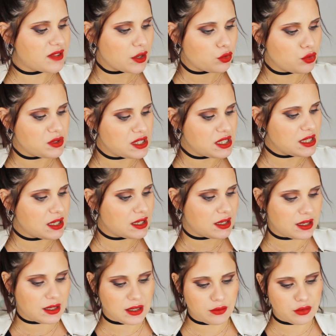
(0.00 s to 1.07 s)
taille
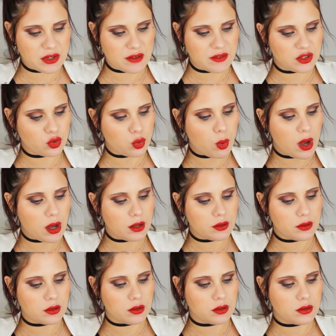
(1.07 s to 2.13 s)
unique et vous avez
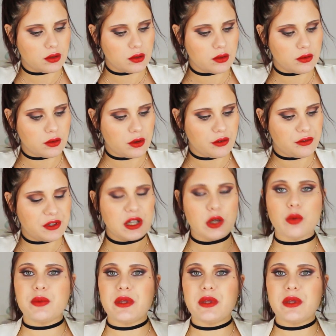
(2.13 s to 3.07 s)
trois euh, filets